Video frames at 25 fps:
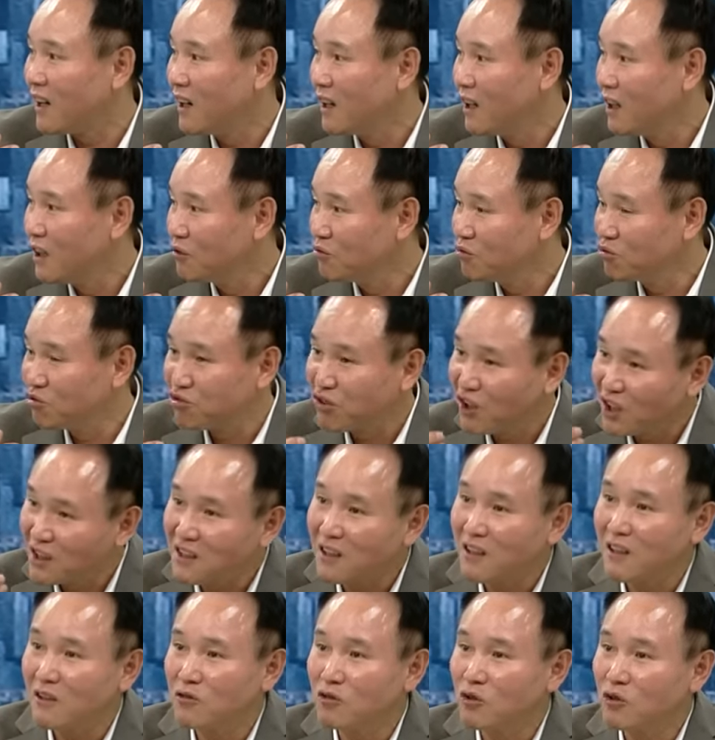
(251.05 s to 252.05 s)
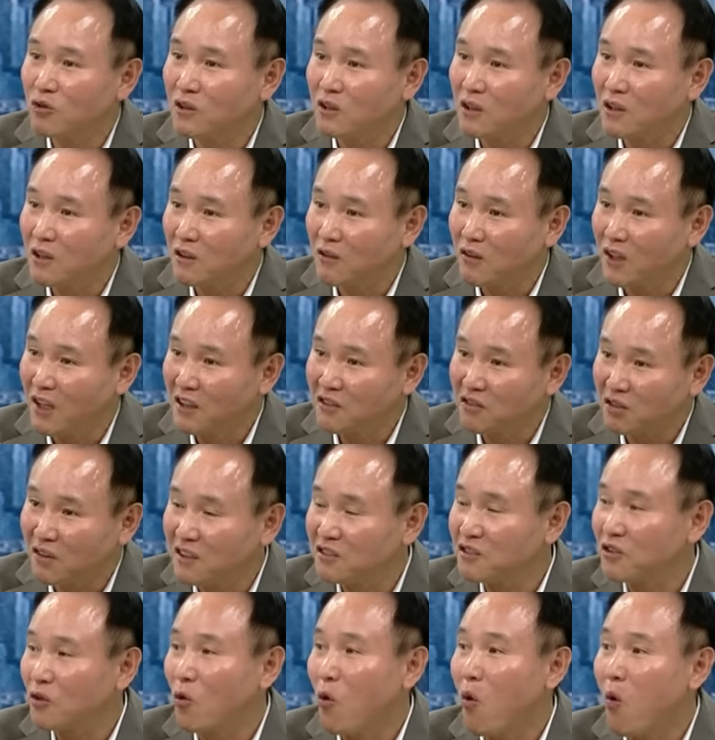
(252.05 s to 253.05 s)
음. 우수하다라고
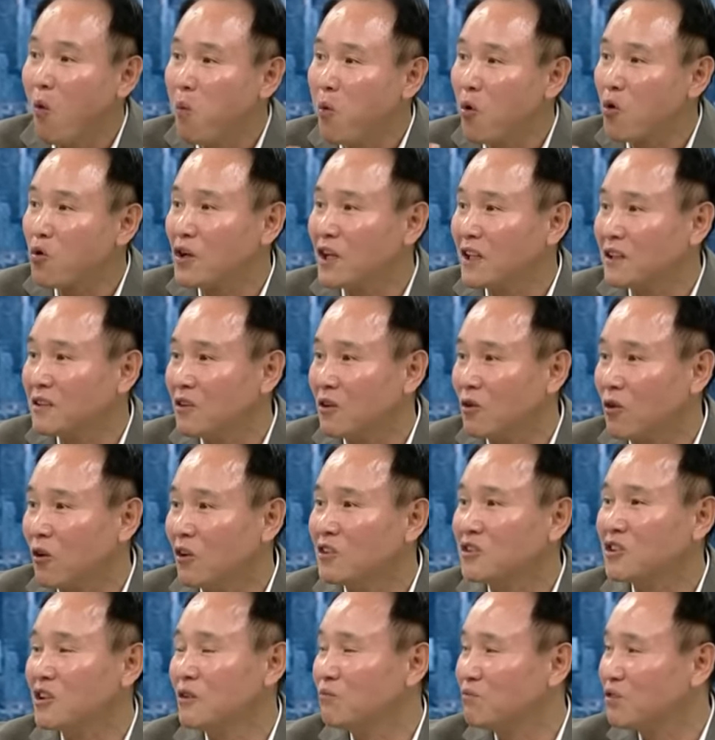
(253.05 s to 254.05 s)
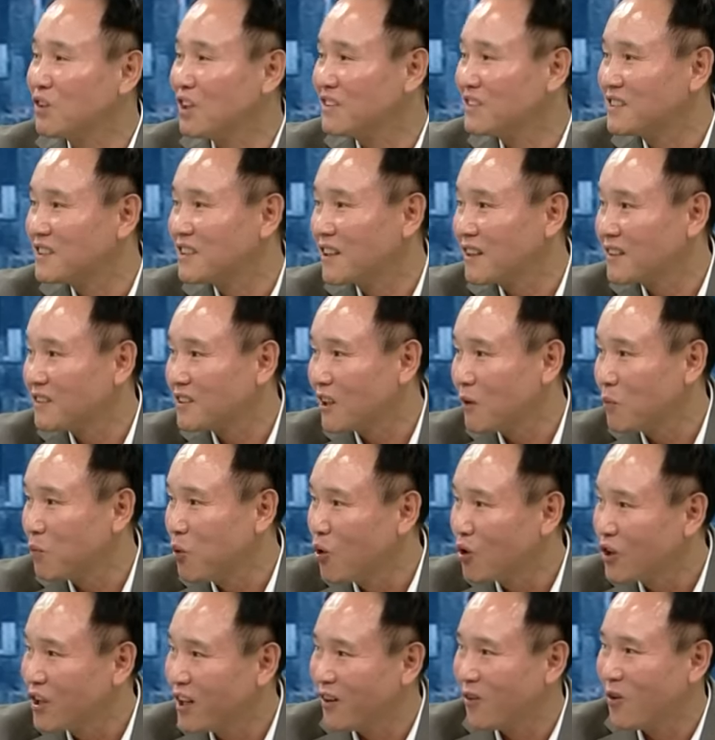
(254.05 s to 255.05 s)
계속해서 그 홍보를 했던 얼티엄 브랜드를 갖다가
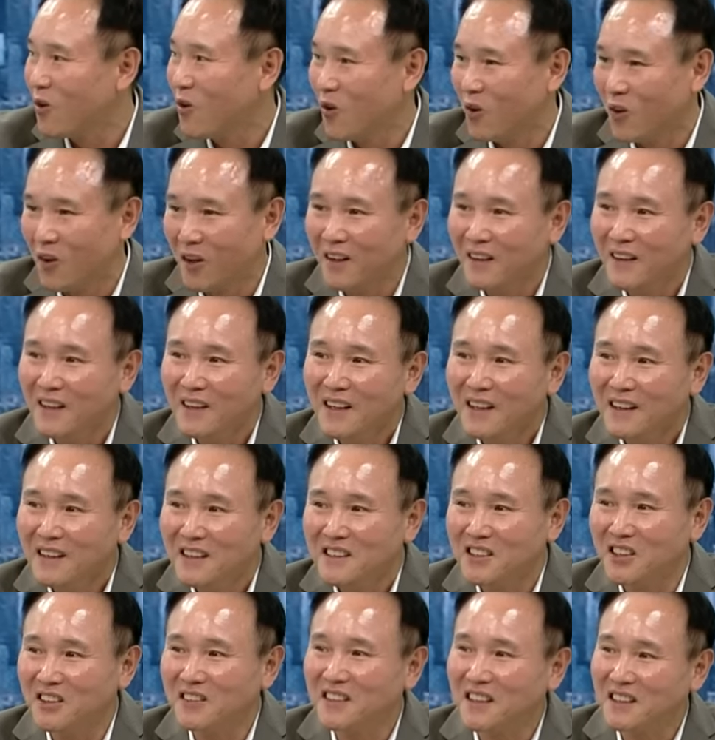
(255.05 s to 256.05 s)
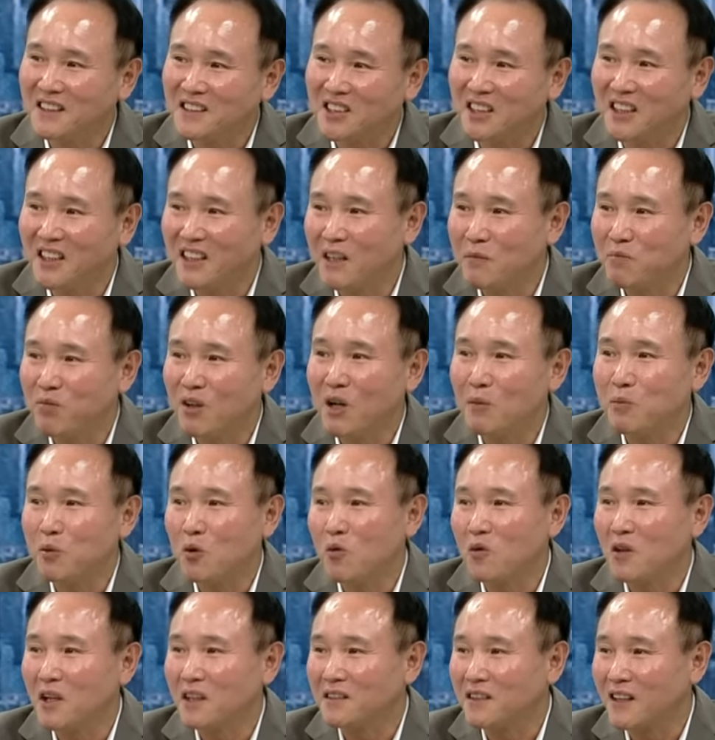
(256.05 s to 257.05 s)
포기하고 현대차의
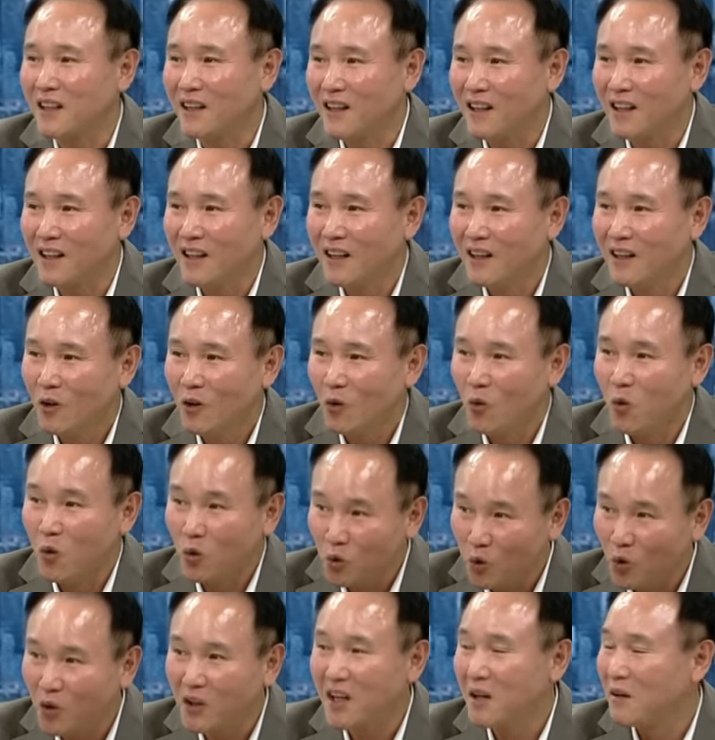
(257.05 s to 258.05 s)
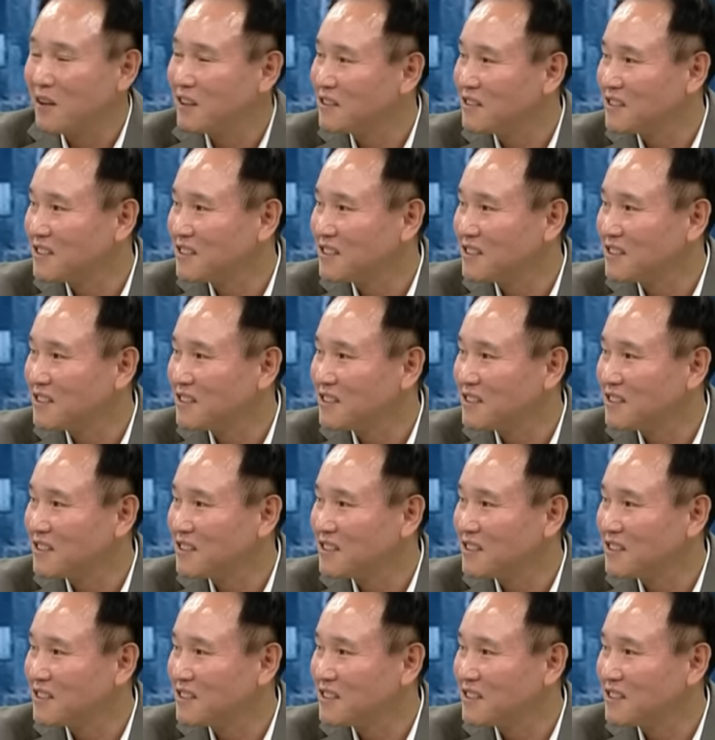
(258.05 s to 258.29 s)
플랫폼을 갖다가 공동 개발을 네.